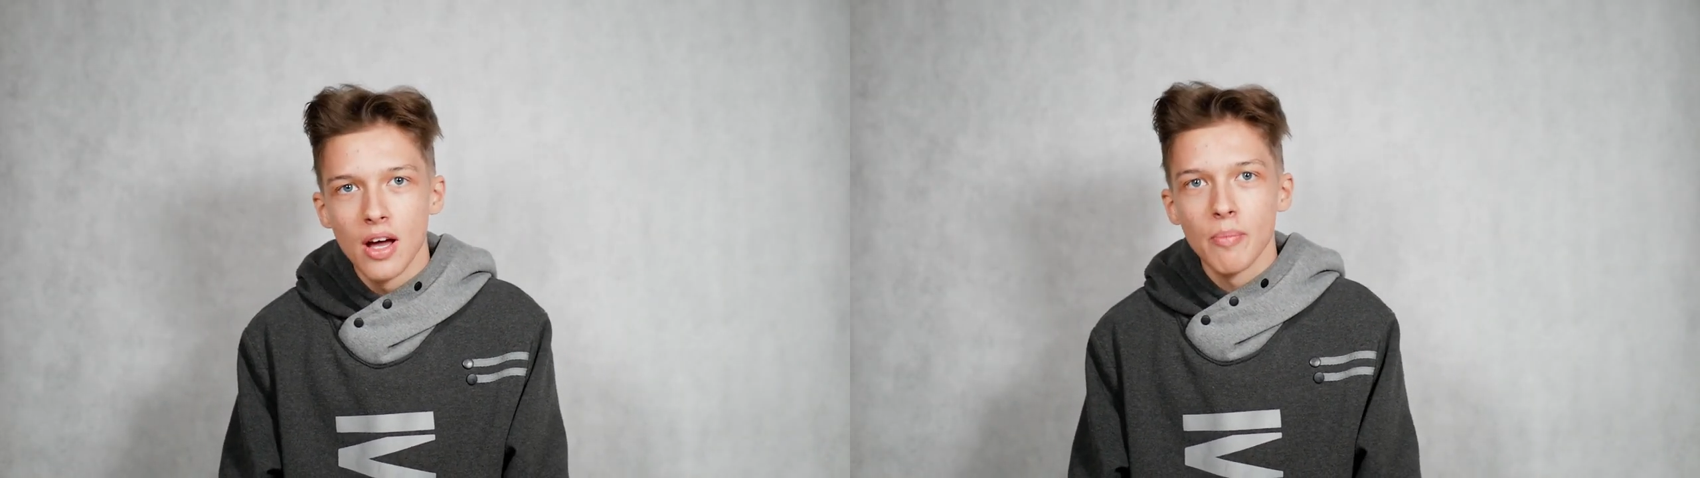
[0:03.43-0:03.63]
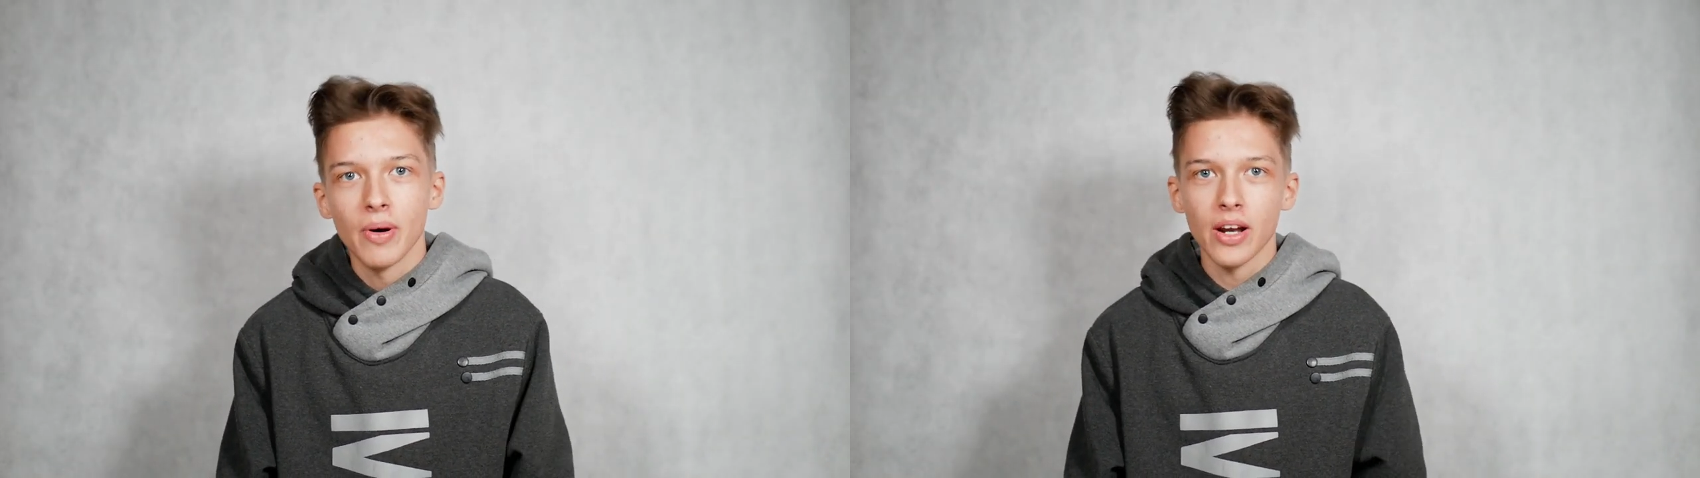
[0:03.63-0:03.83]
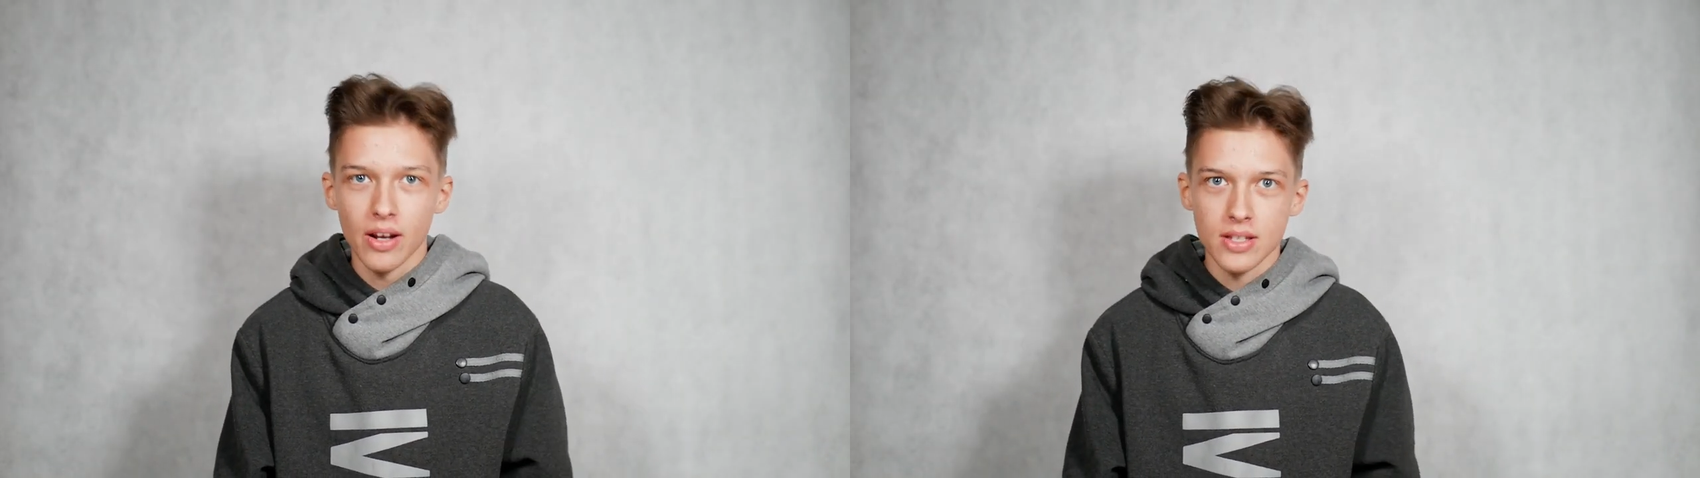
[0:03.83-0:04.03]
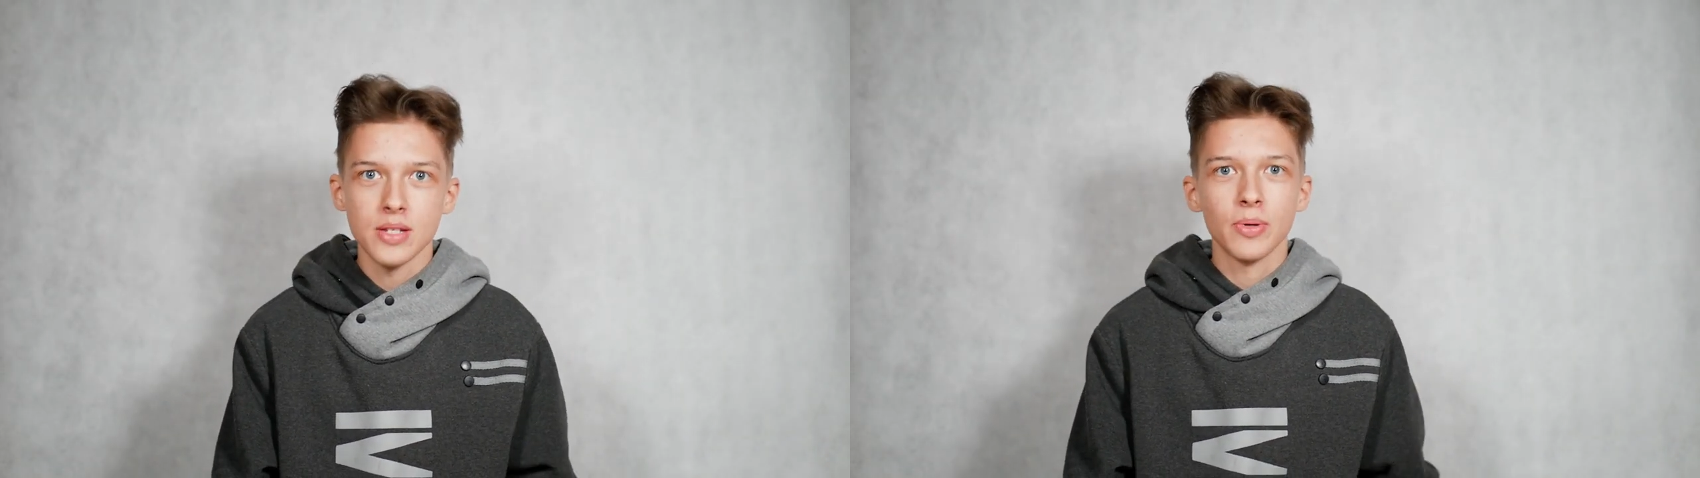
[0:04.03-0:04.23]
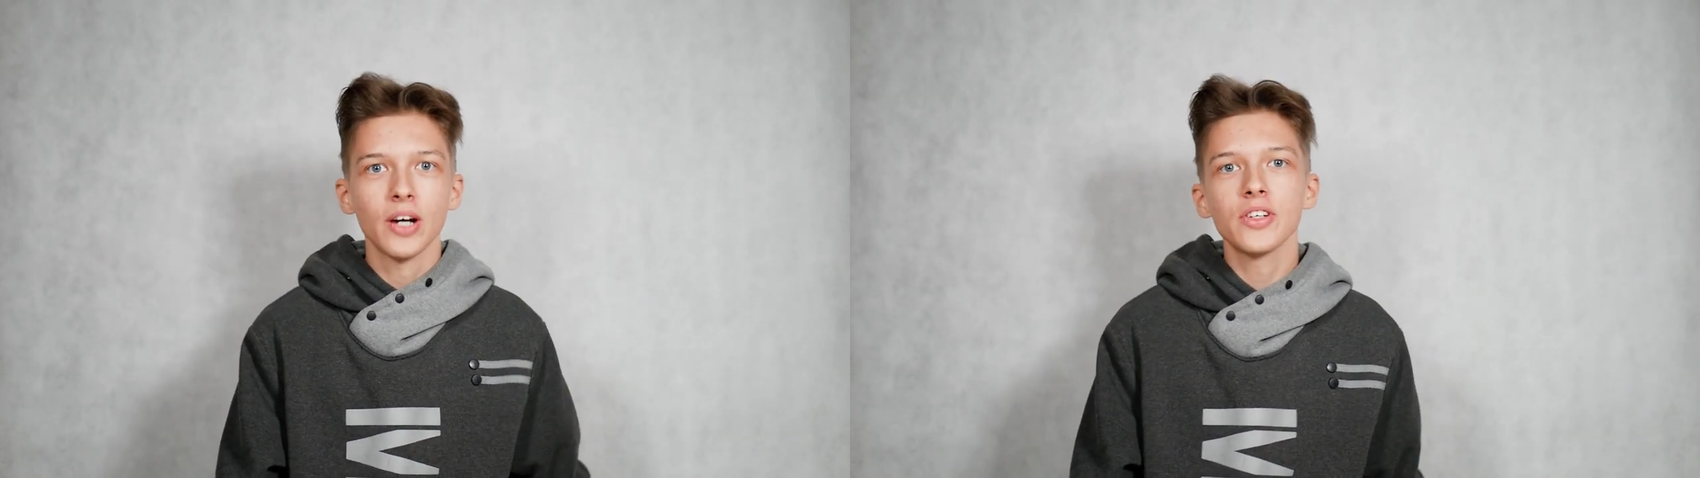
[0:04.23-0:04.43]
Parę
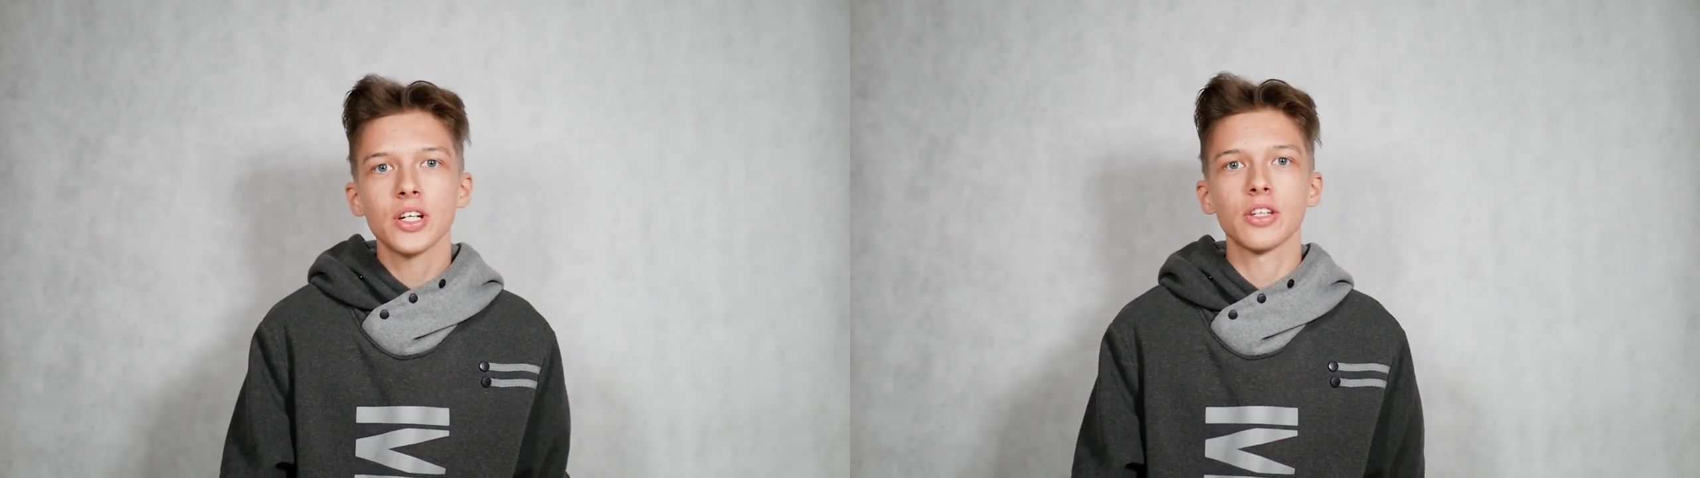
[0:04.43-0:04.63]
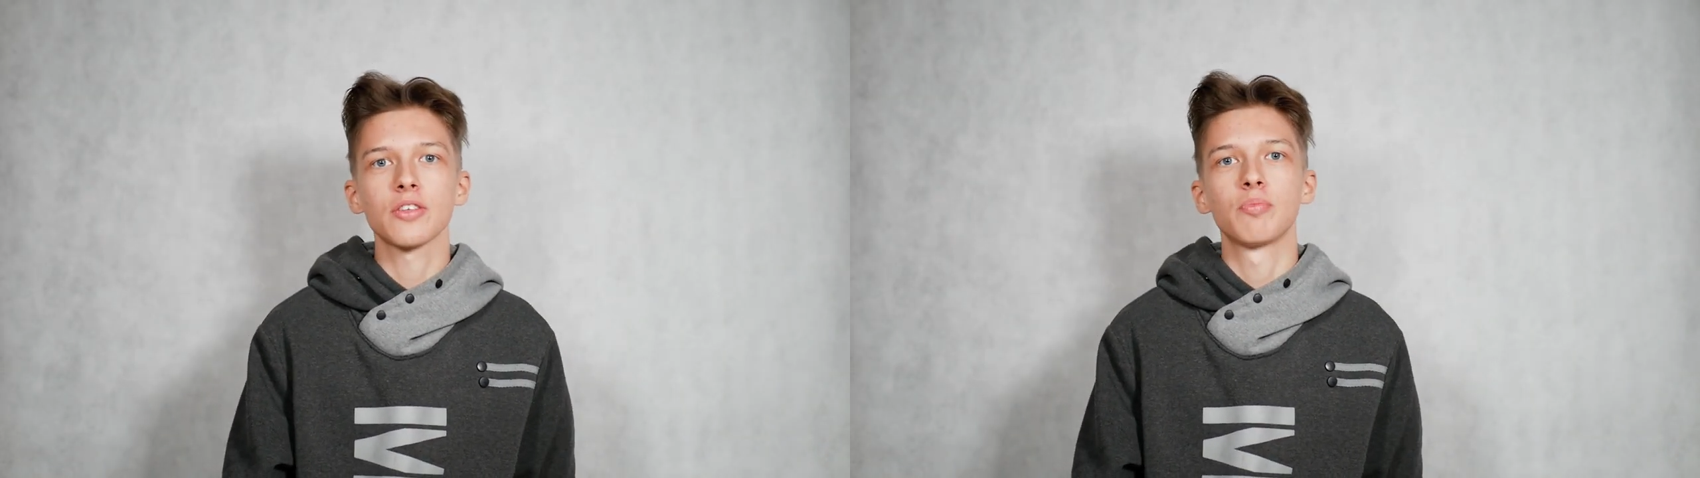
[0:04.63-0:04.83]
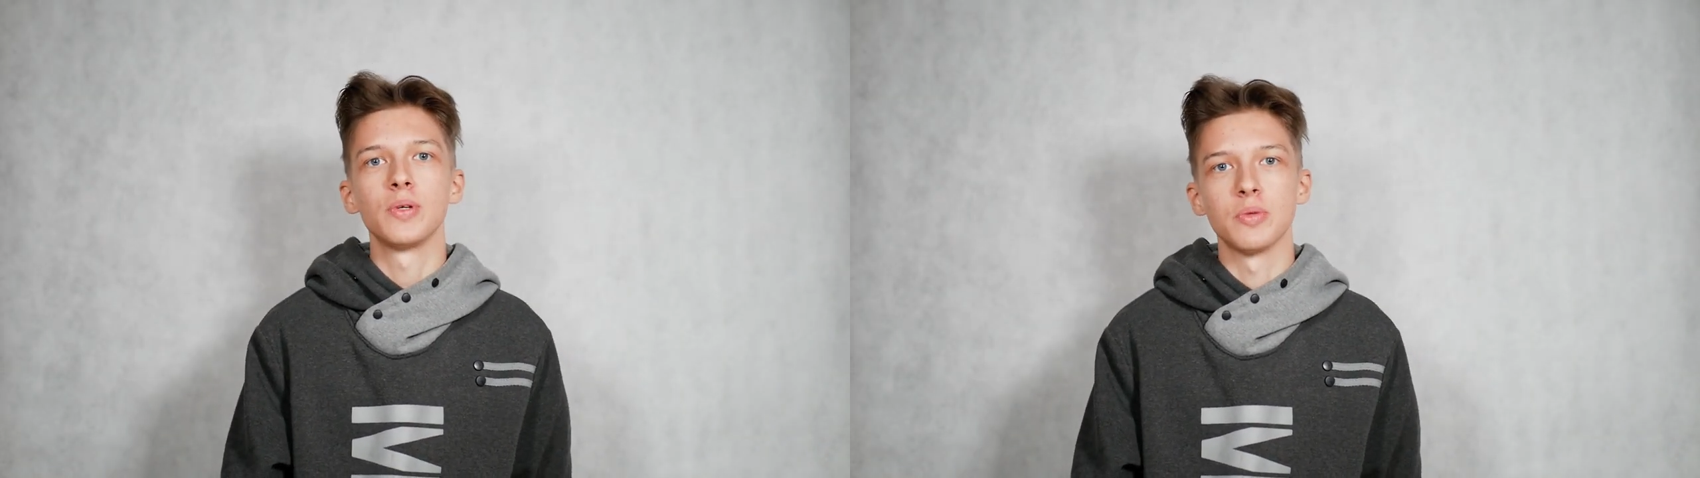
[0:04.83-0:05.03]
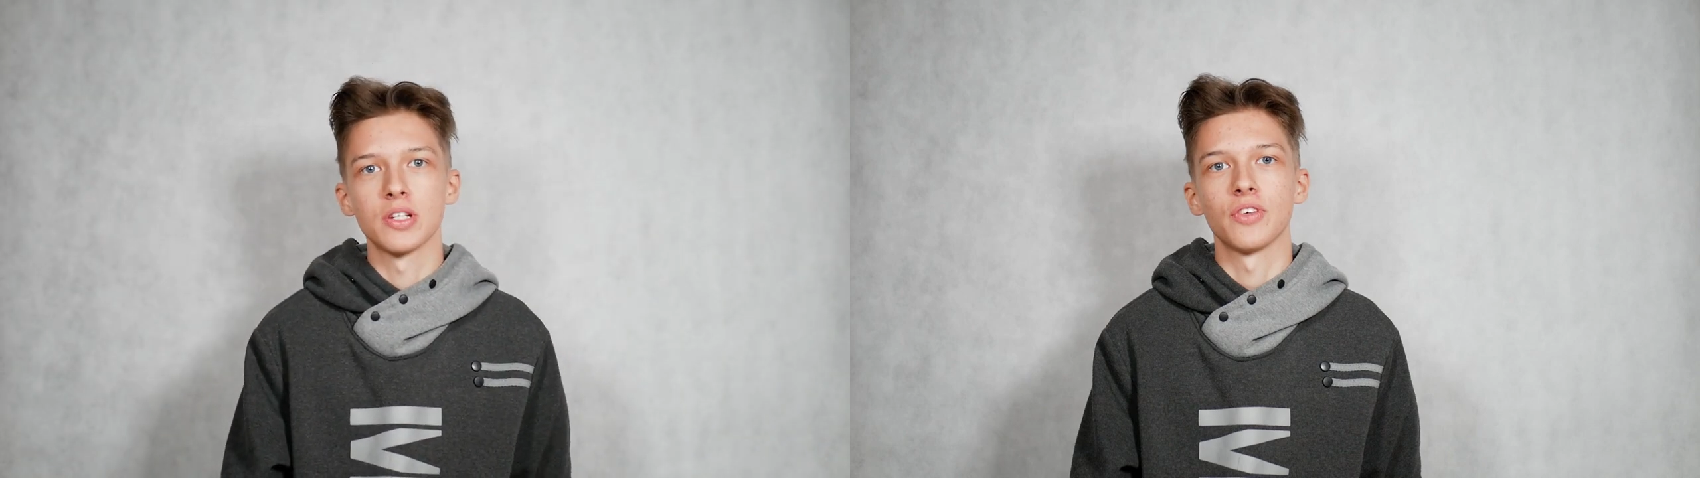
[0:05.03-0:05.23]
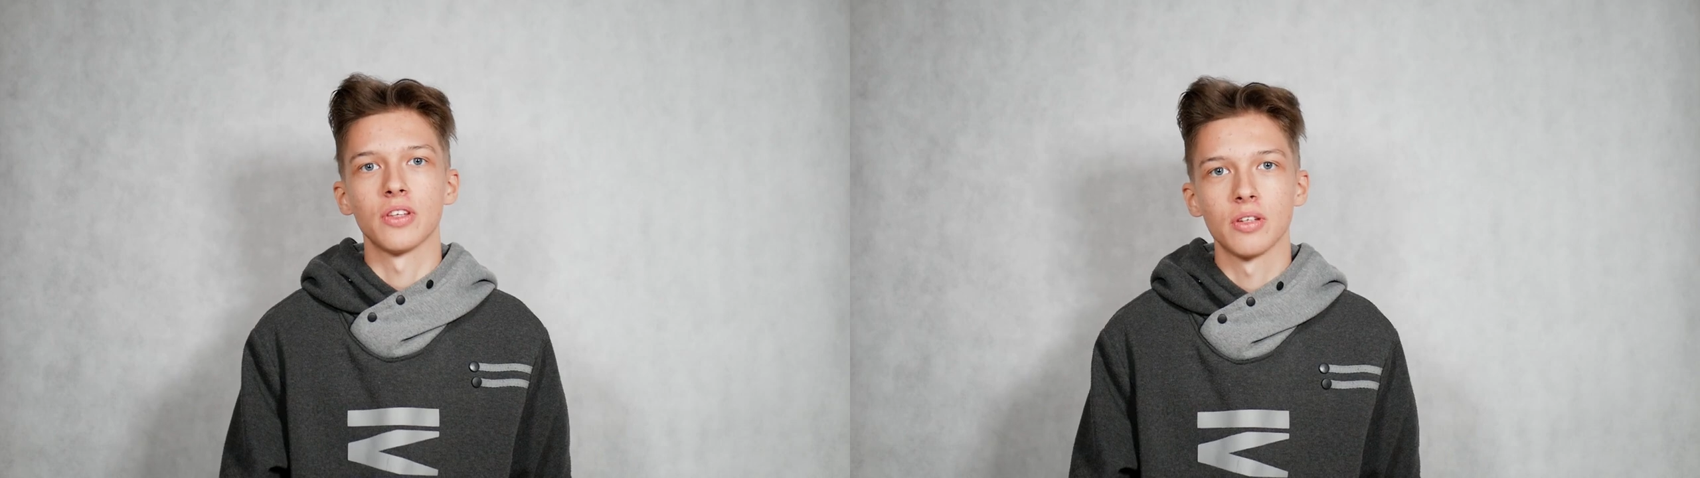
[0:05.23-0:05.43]
razy pojawia się też w Piśmie
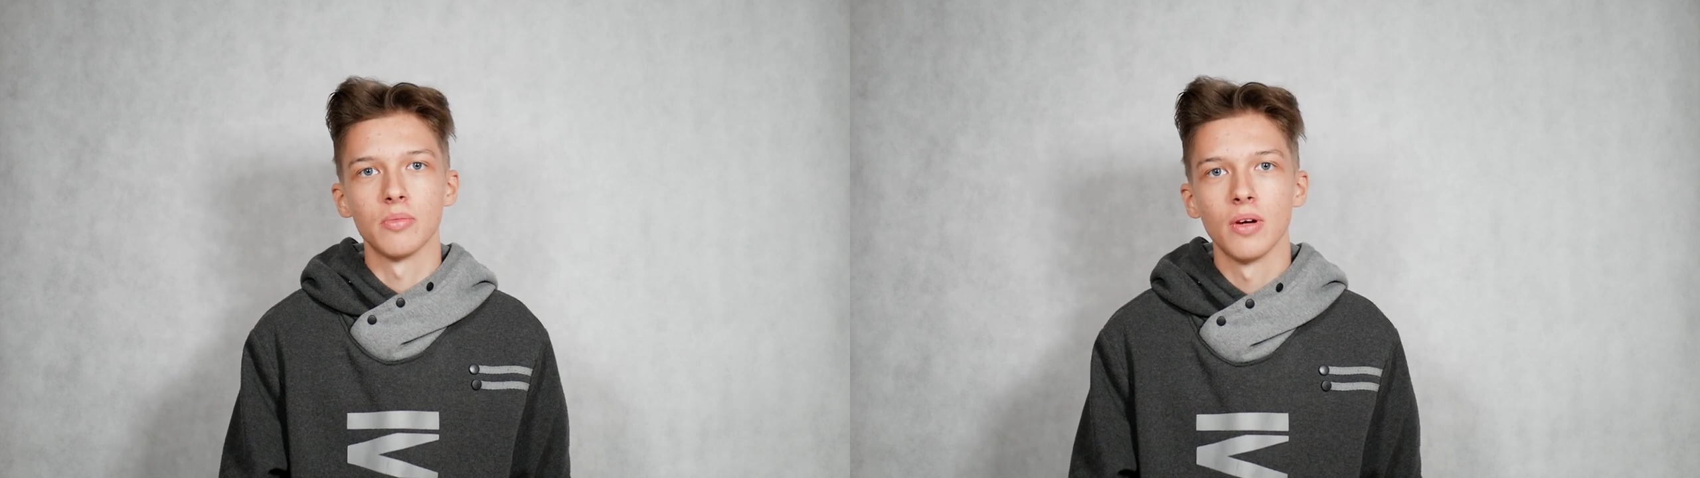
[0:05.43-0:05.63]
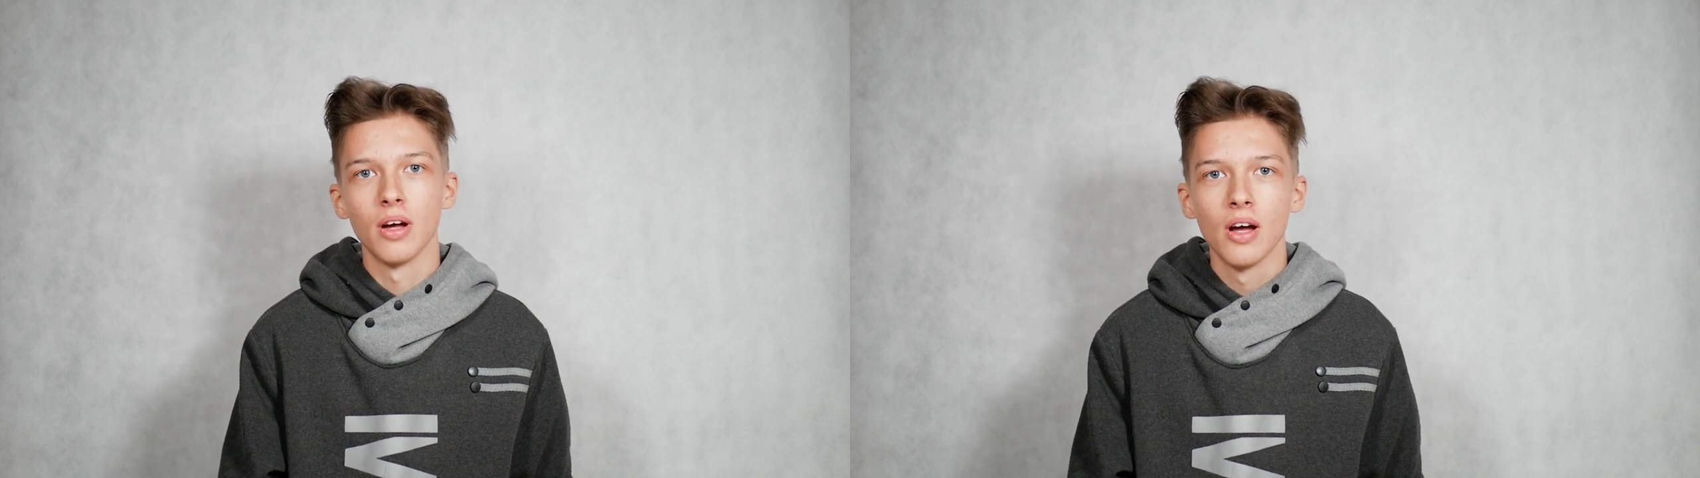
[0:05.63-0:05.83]
Świętym.